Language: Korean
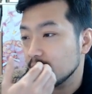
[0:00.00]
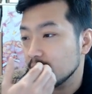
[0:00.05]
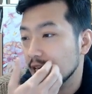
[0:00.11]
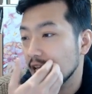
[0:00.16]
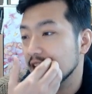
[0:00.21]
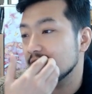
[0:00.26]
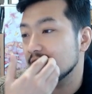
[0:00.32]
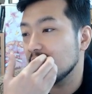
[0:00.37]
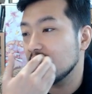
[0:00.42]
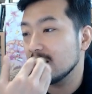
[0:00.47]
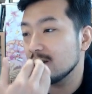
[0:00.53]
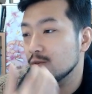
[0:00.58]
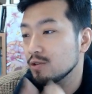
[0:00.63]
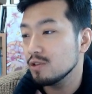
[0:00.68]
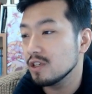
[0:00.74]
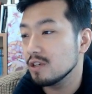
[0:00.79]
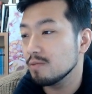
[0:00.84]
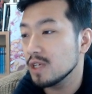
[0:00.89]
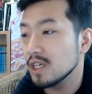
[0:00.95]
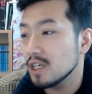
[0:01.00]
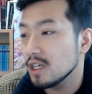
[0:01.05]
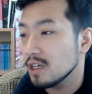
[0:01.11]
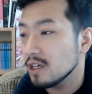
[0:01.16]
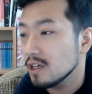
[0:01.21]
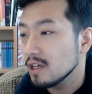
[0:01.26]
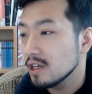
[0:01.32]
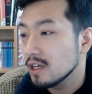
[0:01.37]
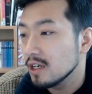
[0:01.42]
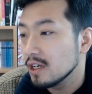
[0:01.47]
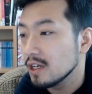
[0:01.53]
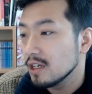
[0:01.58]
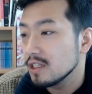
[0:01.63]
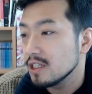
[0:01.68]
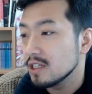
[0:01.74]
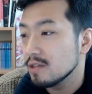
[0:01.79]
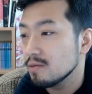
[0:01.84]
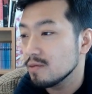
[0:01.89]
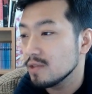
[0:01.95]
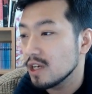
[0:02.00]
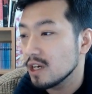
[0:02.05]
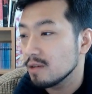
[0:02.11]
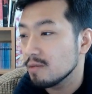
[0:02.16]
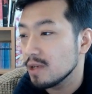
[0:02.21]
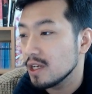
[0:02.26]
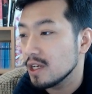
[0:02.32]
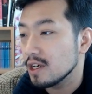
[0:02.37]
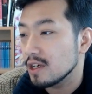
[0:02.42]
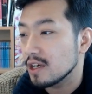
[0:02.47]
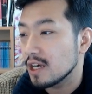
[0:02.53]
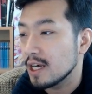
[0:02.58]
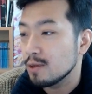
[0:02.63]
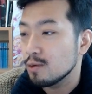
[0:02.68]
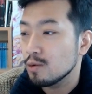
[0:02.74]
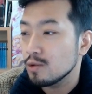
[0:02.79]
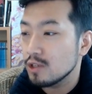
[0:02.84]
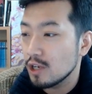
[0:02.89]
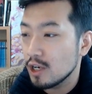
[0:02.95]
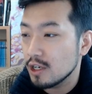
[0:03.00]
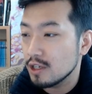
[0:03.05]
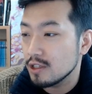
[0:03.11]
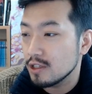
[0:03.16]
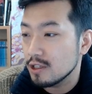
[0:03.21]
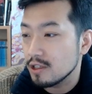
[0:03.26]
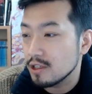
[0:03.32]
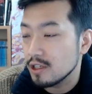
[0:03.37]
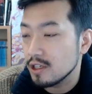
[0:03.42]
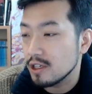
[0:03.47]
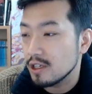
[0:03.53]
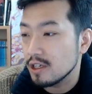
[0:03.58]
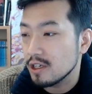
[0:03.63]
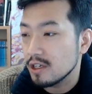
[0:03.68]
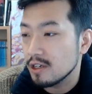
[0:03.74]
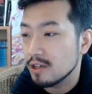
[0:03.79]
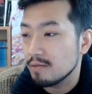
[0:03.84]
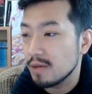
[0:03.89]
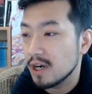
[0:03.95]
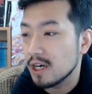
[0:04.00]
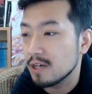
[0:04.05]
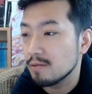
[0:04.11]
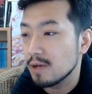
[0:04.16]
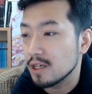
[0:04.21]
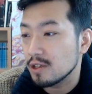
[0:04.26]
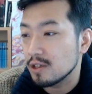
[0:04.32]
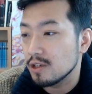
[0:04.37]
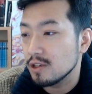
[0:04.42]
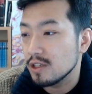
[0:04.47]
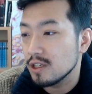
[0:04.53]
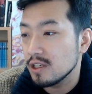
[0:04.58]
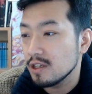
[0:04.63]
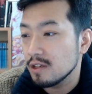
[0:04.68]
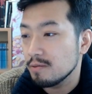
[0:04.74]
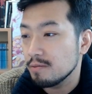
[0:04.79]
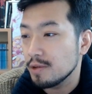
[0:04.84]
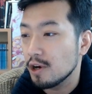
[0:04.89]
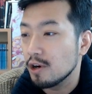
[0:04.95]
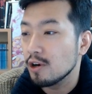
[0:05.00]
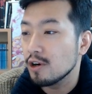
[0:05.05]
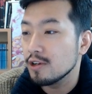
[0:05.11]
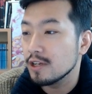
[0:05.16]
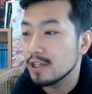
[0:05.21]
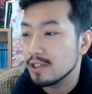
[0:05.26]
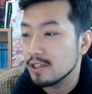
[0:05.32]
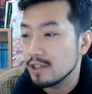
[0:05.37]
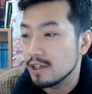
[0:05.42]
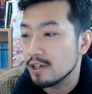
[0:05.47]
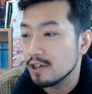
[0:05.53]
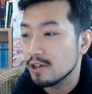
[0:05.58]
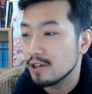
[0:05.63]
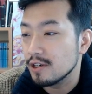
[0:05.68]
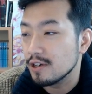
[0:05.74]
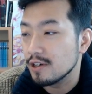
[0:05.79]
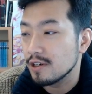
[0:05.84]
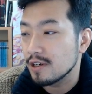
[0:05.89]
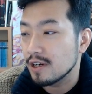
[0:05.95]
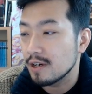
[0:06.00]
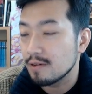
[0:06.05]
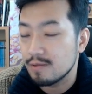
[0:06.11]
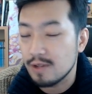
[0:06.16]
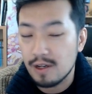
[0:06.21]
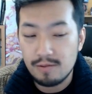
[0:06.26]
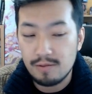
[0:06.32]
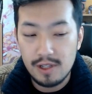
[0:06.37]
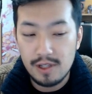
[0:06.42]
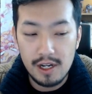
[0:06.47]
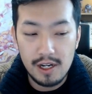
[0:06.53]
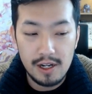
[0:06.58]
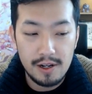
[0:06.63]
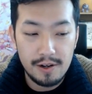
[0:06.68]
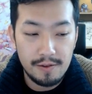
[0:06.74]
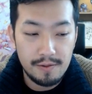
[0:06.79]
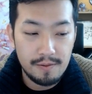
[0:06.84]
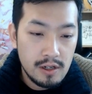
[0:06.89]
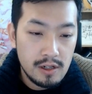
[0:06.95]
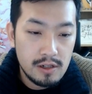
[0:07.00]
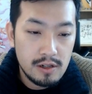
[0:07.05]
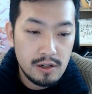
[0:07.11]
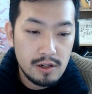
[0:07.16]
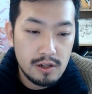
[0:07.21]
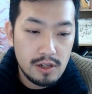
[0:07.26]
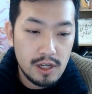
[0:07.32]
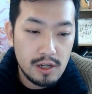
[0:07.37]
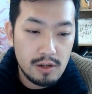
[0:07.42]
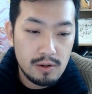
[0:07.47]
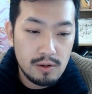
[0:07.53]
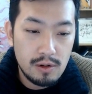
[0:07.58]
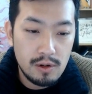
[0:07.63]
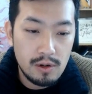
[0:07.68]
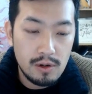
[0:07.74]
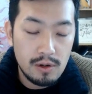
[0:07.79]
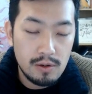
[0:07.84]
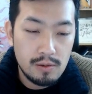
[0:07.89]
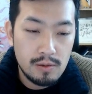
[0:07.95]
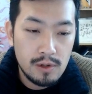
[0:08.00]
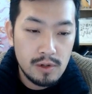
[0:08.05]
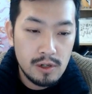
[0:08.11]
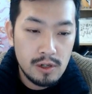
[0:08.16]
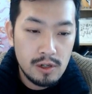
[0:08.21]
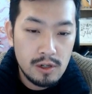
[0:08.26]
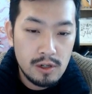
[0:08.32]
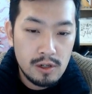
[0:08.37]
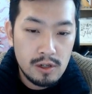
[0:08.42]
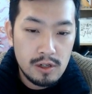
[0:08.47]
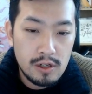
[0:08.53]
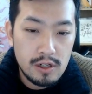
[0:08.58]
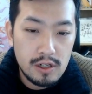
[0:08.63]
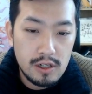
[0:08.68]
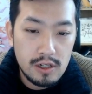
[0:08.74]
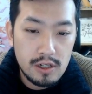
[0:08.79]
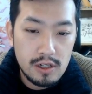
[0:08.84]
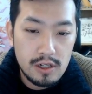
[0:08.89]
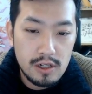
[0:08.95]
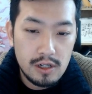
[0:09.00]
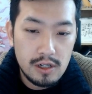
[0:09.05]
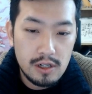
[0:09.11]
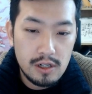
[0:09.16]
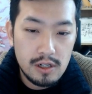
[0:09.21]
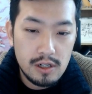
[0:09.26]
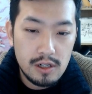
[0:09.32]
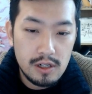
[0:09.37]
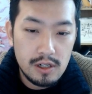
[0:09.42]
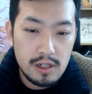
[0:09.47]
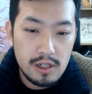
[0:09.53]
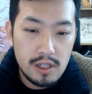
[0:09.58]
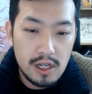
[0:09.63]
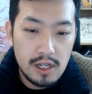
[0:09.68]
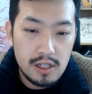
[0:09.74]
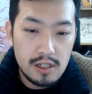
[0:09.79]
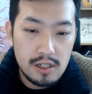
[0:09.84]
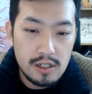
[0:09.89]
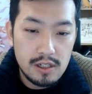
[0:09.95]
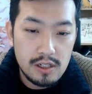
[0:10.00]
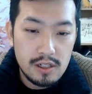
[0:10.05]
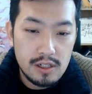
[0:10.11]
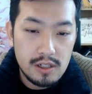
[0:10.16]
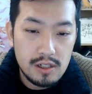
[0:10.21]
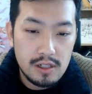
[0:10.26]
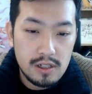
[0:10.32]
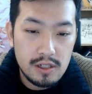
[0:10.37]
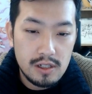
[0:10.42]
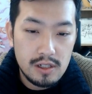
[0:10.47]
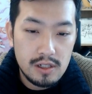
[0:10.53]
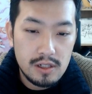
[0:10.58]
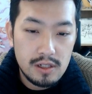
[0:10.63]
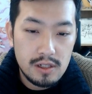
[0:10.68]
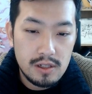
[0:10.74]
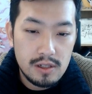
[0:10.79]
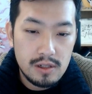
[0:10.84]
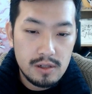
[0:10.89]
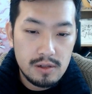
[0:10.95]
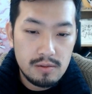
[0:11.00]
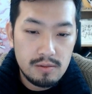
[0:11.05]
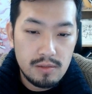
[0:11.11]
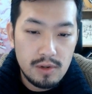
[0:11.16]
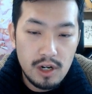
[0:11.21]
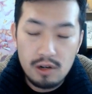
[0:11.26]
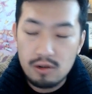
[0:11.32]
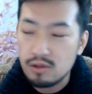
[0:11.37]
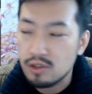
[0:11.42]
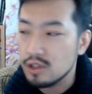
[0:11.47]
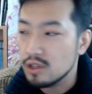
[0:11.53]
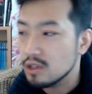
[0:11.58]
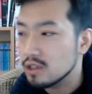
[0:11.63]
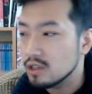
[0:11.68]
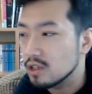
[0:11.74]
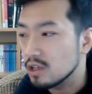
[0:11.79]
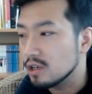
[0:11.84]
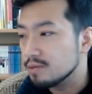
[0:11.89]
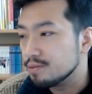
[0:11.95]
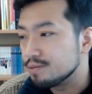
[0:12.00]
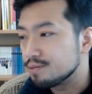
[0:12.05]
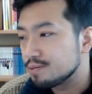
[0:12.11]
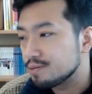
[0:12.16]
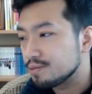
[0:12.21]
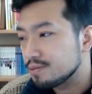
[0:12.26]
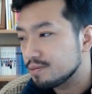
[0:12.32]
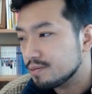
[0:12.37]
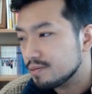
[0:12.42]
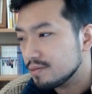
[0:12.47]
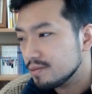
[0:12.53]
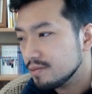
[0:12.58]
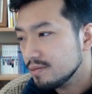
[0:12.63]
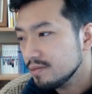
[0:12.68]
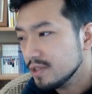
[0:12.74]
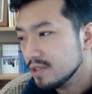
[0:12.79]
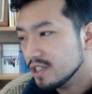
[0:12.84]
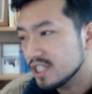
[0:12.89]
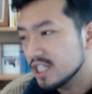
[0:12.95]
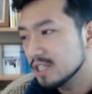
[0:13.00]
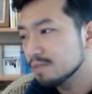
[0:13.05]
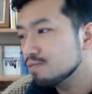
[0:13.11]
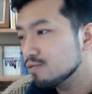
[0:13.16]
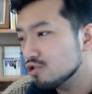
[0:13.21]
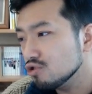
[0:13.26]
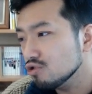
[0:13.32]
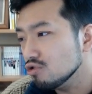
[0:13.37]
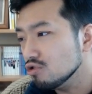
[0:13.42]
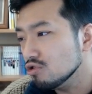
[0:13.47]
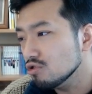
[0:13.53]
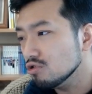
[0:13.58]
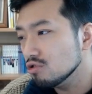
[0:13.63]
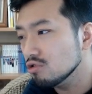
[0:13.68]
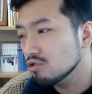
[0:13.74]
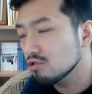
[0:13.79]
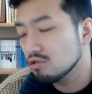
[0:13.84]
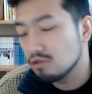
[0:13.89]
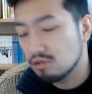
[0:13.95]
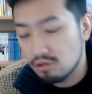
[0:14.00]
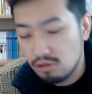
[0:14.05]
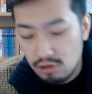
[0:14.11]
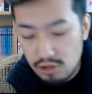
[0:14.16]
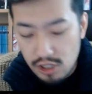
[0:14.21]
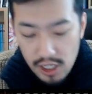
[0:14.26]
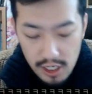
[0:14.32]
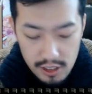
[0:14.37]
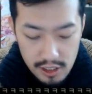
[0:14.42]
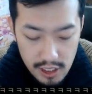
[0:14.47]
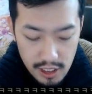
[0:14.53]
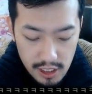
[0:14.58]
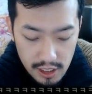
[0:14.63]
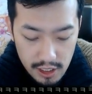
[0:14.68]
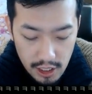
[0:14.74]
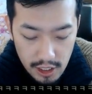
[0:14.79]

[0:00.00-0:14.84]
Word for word: 개사이코님이 침착맨의 개똥철학을 들으니 마음 한켠이 병건해지네요. 감사합니다. 이런 게 있고, 그 일단 그 뭐라고 그러죠? 그거 집중이라는 얘기가